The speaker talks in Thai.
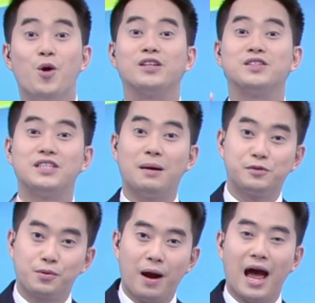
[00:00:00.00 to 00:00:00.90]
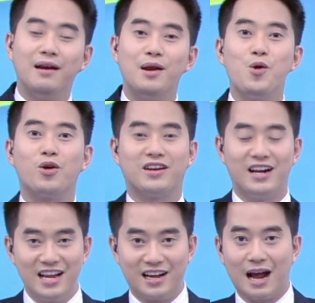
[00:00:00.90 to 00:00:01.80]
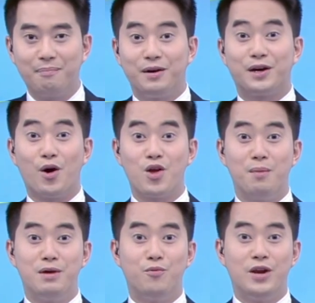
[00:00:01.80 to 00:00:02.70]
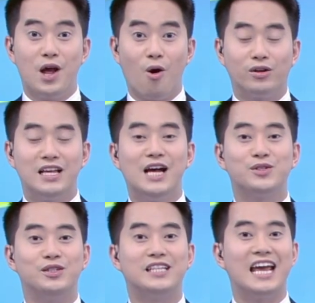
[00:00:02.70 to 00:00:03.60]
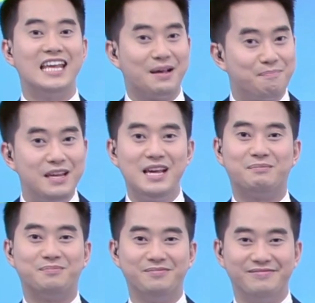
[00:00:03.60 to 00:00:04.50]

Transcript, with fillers: มกด subscribe และกดกระดิ่งครับ เรายังมีวิดีโอที่น่าสนใจอีกเพียบ